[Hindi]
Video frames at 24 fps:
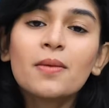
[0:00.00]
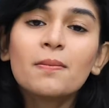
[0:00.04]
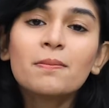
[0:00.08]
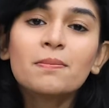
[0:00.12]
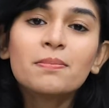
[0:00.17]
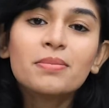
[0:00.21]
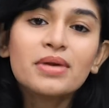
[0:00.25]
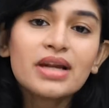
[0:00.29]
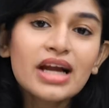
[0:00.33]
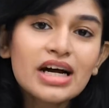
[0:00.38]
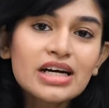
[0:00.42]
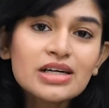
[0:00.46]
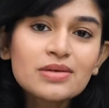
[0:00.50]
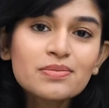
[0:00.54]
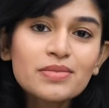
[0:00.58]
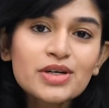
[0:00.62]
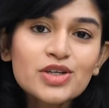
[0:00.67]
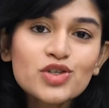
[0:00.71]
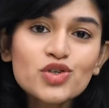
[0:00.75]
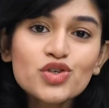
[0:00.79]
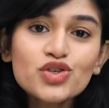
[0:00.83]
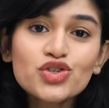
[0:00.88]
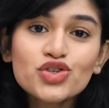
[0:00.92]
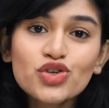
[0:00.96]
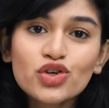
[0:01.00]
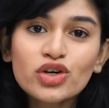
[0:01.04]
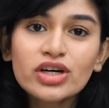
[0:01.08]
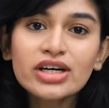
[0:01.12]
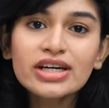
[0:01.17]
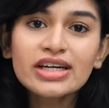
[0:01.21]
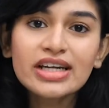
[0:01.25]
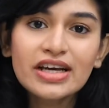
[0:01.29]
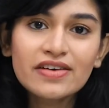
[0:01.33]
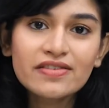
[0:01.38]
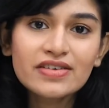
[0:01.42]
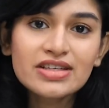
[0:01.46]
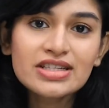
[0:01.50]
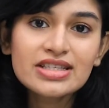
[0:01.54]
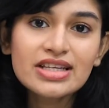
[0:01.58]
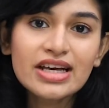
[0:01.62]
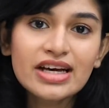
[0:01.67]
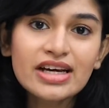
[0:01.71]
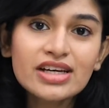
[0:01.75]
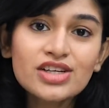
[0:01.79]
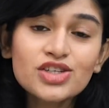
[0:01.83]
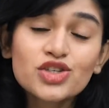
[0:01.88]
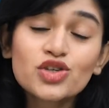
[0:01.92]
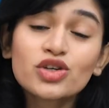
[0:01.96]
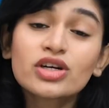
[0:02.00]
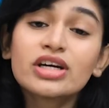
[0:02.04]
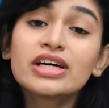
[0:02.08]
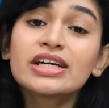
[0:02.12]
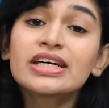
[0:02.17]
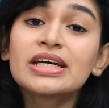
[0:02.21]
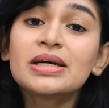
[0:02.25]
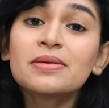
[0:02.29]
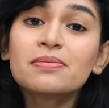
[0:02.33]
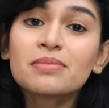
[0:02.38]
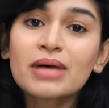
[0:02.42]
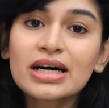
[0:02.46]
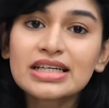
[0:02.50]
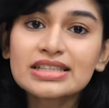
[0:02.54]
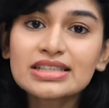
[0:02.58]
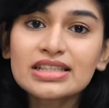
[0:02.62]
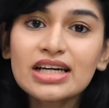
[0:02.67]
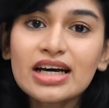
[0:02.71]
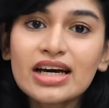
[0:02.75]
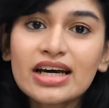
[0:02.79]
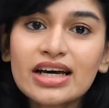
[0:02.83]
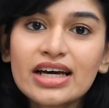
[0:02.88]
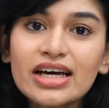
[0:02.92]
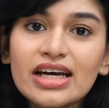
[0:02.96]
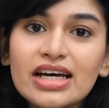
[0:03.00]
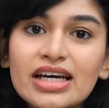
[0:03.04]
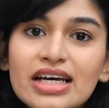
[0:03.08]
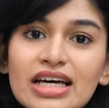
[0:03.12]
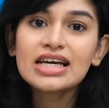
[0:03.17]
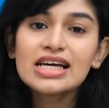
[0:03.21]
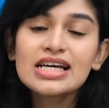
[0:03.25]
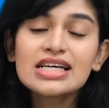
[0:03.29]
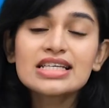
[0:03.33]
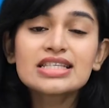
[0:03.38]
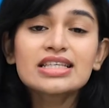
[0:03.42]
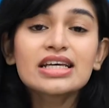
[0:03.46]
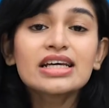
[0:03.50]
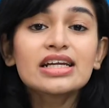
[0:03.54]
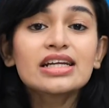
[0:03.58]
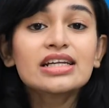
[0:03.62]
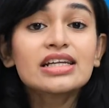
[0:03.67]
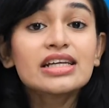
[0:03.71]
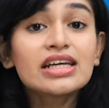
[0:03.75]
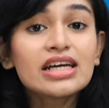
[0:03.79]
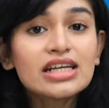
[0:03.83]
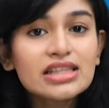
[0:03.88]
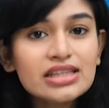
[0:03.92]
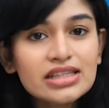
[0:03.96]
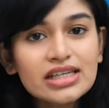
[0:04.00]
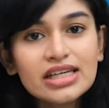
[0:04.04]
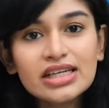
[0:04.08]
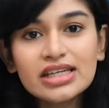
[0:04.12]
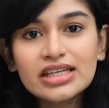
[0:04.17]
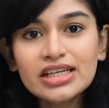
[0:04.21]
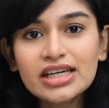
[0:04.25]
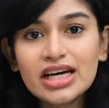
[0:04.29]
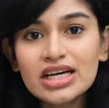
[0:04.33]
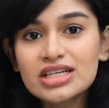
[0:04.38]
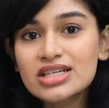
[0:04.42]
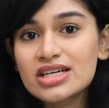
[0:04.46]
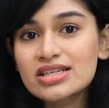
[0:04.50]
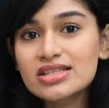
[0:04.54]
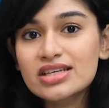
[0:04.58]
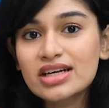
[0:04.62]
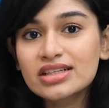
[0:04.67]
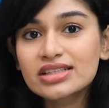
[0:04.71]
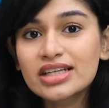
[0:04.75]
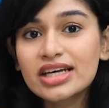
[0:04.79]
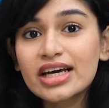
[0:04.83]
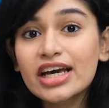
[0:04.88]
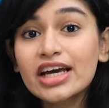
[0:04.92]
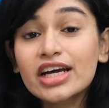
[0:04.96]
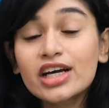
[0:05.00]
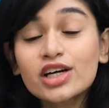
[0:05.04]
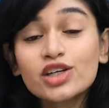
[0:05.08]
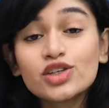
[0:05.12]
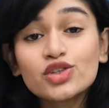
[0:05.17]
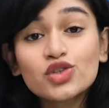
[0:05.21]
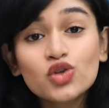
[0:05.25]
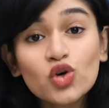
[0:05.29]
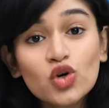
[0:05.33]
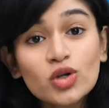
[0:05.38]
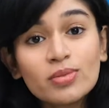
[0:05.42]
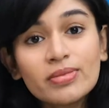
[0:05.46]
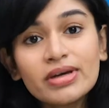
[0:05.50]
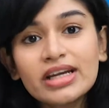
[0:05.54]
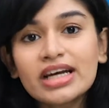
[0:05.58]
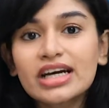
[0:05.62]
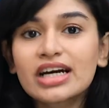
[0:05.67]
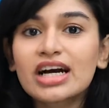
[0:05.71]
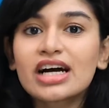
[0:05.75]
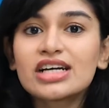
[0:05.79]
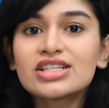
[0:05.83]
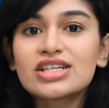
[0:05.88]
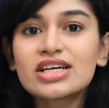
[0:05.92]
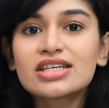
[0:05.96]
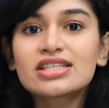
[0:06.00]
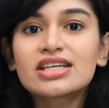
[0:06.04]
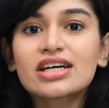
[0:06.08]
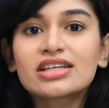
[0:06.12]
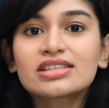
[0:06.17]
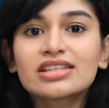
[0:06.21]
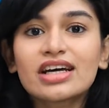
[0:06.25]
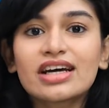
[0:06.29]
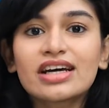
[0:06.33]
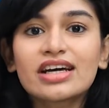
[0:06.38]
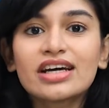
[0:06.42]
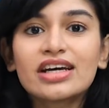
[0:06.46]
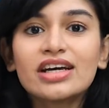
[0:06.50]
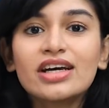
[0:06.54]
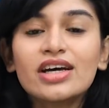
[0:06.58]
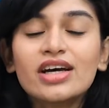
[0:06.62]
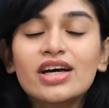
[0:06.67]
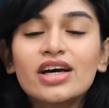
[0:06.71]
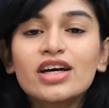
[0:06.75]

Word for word: ब्लड में जो शुगर लेवल्स है शुगर की मात्रा है इसे नियंत्रण किया जा सकता है कंट्रोल में रखा जा सकता है